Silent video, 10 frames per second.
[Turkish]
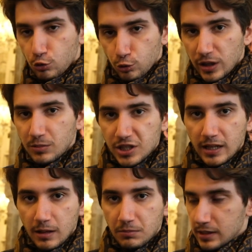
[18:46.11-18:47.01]
Kullanılmış
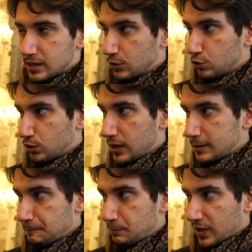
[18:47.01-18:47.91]
kalemleri satıyorlar.
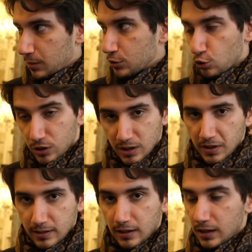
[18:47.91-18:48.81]
Ama çok
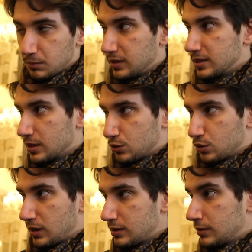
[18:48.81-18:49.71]
kıymetli kalemleri
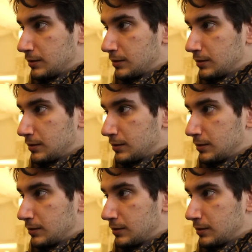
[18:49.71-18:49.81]
satıyorlar.